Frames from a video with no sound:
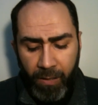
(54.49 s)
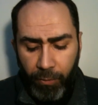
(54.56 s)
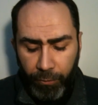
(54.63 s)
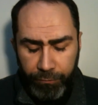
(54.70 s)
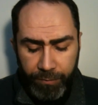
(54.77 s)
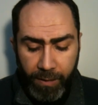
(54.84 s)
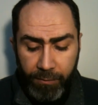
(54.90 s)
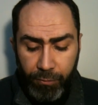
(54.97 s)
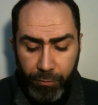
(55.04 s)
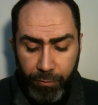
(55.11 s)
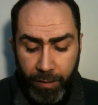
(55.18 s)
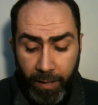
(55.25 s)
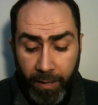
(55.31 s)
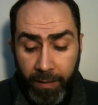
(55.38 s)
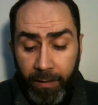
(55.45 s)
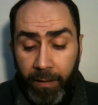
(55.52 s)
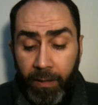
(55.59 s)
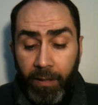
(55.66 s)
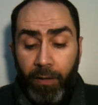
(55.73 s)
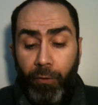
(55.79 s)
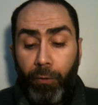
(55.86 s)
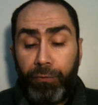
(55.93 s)
Ondan sonra
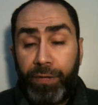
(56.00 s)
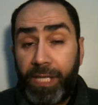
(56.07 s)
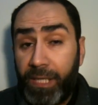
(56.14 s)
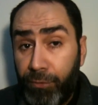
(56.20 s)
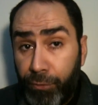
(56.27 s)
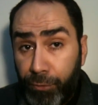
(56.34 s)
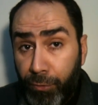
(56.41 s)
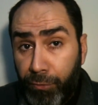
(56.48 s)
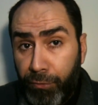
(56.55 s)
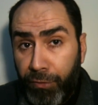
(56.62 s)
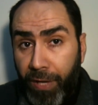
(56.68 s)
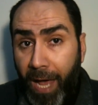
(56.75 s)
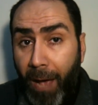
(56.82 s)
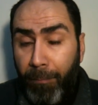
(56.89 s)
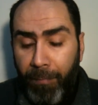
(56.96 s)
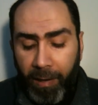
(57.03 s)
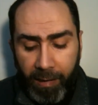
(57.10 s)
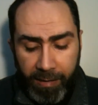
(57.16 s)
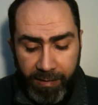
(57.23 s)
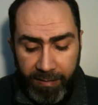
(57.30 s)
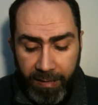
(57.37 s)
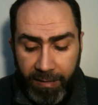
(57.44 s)
12. sözün ne
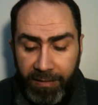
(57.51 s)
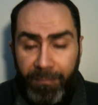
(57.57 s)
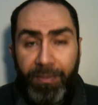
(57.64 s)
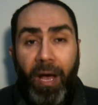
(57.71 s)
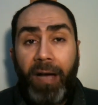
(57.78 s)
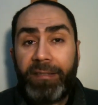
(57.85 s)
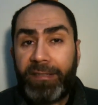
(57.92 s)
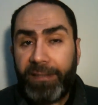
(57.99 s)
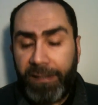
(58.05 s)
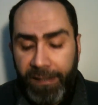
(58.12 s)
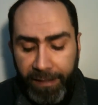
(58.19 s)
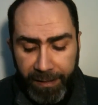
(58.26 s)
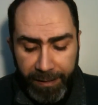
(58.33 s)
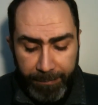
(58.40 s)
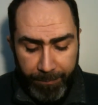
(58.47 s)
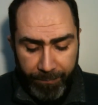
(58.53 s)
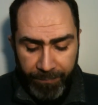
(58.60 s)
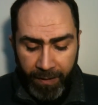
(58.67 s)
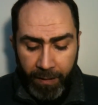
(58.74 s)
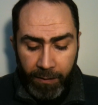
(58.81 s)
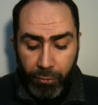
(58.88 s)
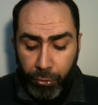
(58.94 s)
yapmak istediğini bir hatırlayalım.
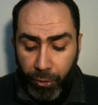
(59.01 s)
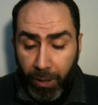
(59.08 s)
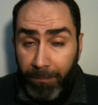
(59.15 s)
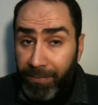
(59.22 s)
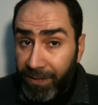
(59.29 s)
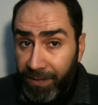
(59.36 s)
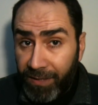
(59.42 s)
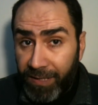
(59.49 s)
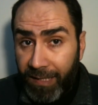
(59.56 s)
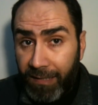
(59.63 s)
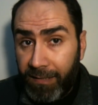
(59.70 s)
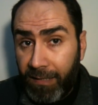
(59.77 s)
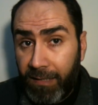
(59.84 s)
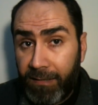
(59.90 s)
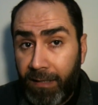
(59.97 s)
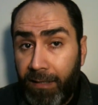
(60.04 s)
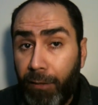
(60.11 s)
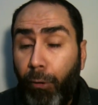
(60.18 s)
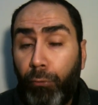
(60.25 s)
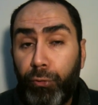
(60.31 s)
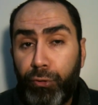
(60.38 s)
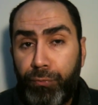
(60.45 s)
Sonra birinci esasta
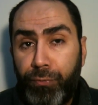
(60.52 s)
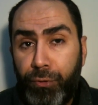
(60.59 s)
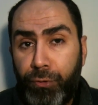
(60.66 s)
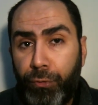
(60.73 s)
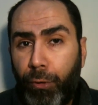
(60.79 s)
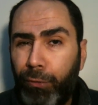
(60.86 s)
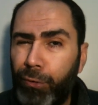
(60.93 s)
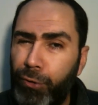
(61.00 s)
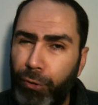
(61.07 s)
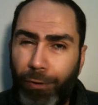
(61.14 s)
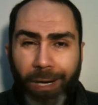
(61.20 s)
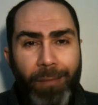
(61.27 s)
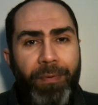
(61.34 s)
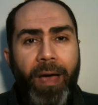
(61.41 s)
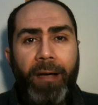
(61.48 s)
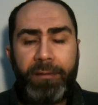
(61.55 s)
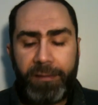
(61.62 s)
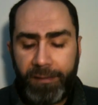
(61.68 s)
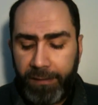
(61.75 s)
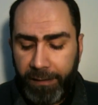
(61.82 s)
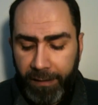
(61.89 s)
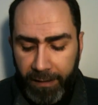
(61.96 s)
ne konuşmuştuk onu şöyle bir
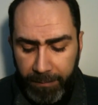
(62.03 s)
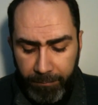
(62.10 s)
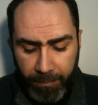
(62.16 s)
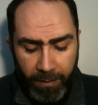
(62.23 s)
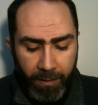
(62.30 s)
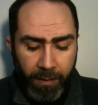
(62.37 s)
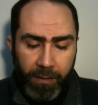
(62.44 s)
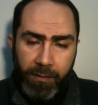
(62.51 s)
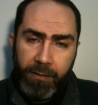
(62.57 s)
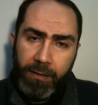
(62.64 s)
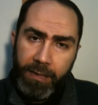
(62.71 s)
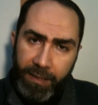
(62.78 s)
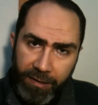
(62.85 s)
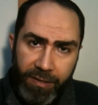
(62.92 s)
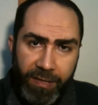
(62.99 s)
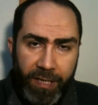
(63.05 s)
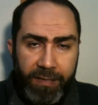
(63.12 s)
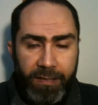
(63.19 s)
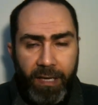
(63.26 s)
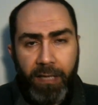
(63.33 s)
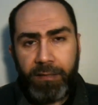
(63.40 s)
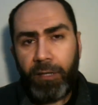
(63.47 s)
hatırlayalım. İkinci
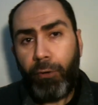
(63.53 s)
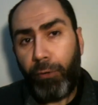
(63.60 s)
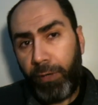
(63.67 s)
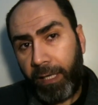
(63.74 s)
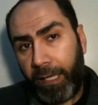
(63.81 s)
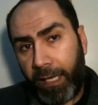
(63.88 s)
esasa öyle